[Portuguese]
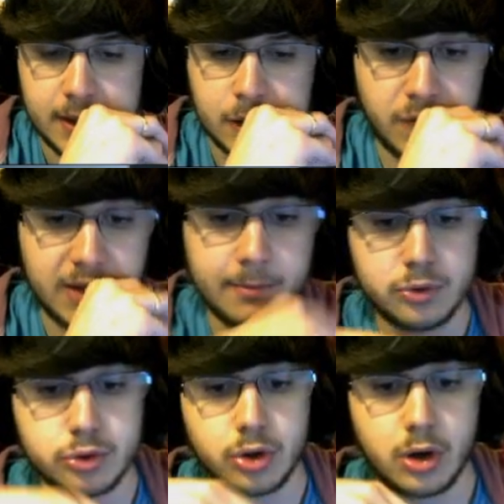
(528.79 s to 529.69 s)
E vi
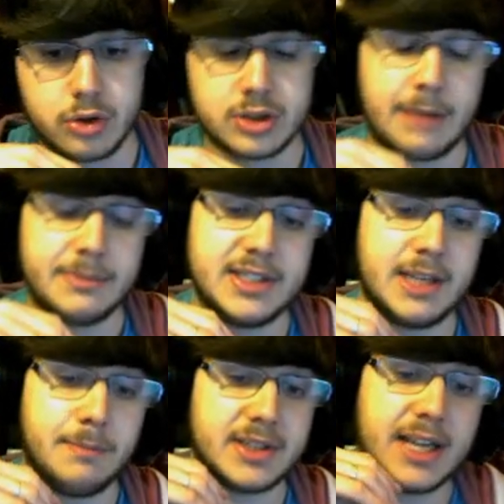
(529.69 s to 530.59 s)
ambos os jogos, ambas as
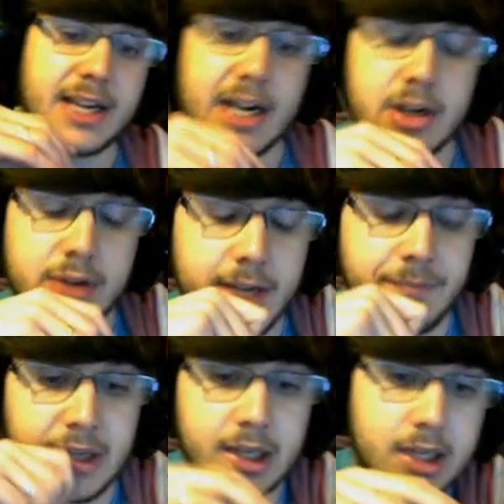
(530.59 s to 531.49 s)
equipas ganharam, né?
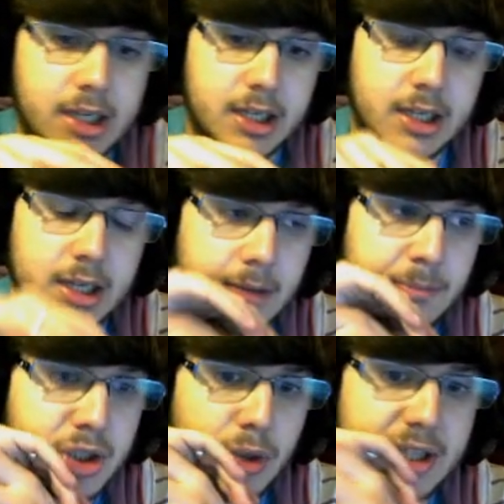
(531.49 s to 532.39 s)
Uh,
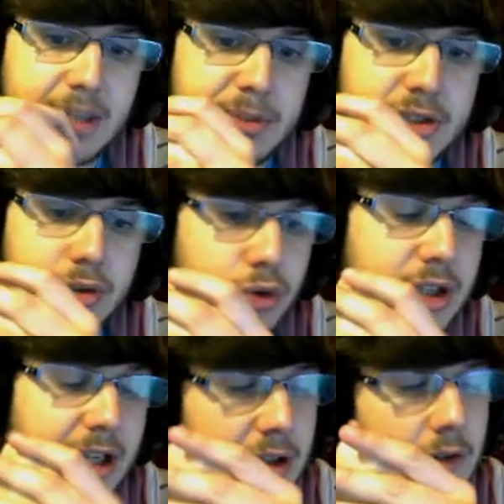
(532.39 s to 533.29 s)
mas eu acho que a prestação do
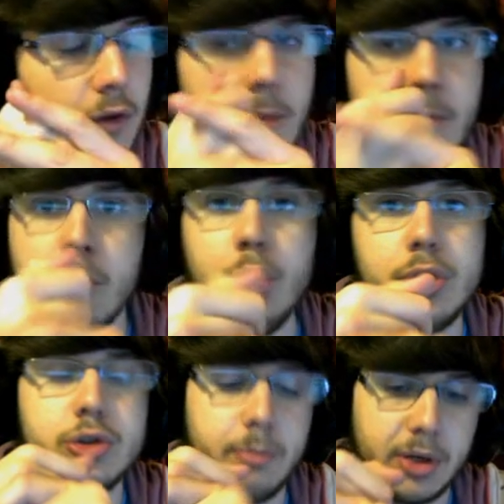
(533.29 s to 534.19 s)
Shaitan foi
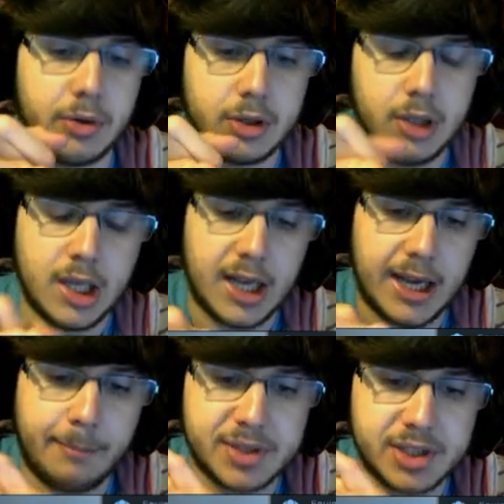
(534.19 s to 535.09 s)
muito superior
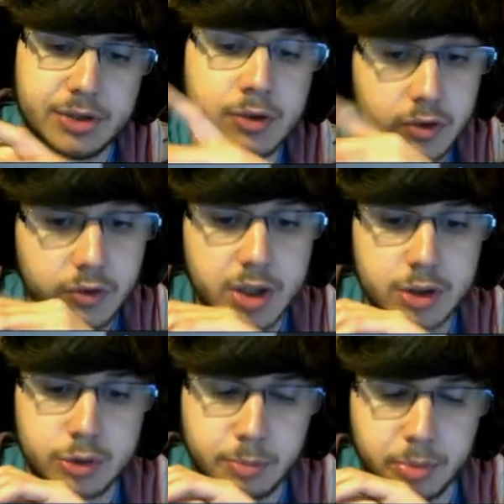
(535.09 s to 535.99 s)
à prestação dos
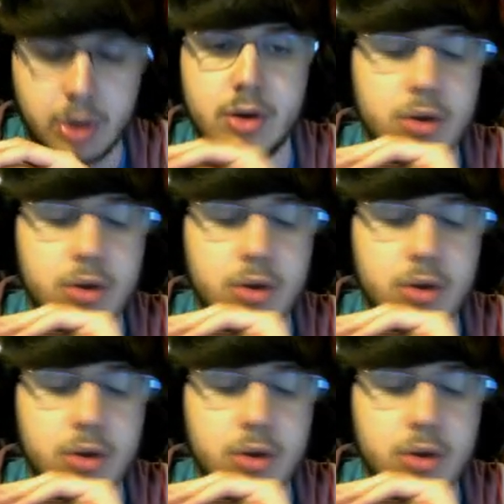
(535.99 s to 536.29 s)
Virtus Pro.